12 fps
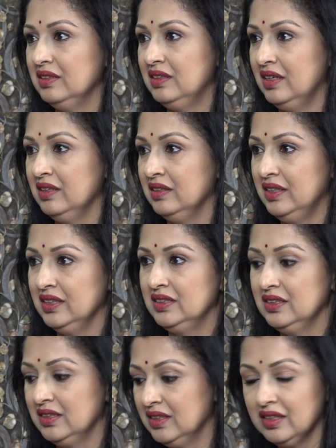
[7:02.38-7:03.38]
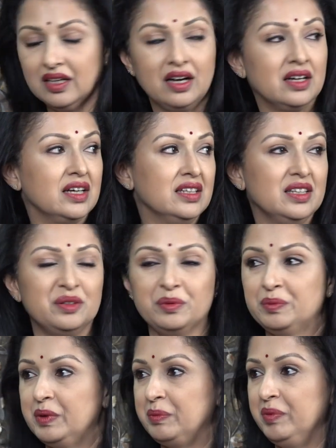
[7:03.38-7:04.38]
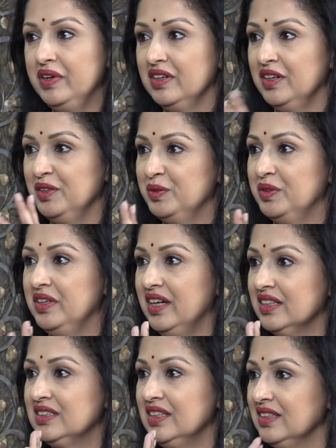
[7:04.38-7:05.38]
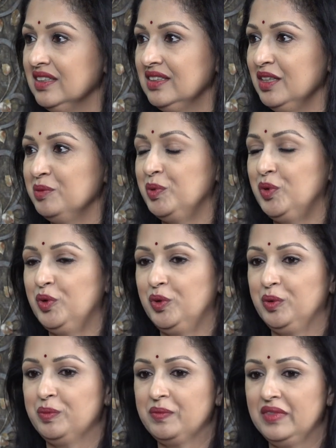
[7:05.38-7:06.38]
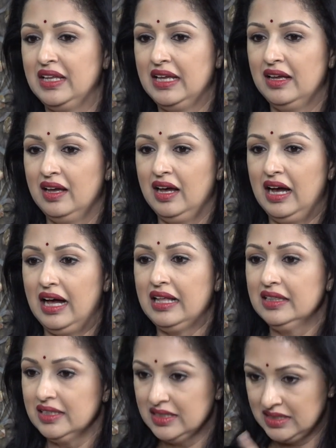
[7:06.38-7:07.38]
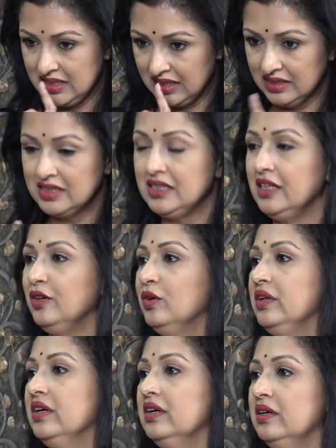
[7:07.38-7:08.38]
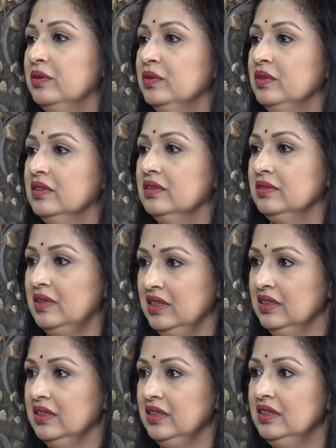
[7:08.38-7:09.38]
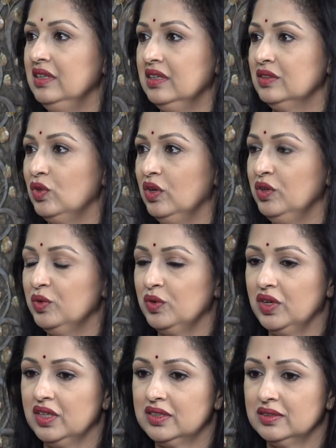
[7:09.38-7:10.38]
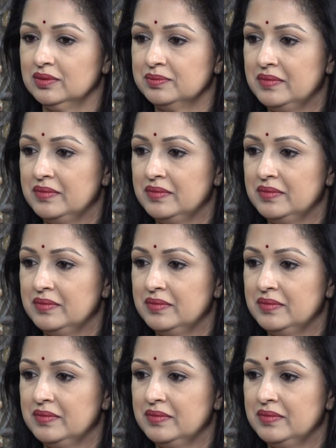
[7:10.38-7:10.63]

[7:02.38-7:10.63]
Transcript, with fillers: க தேய்ச்சிருக்கிறது அங்கேருந்து திரும்பி பார்ப்பேன் அங்கேருந்து ஒரு ரியாக்ஷன் அந்த சீன் போகும் அந்த அந்த சீனுடைய ஒரு அந்த இது நான் சொல்லணும் உங்களுக்கு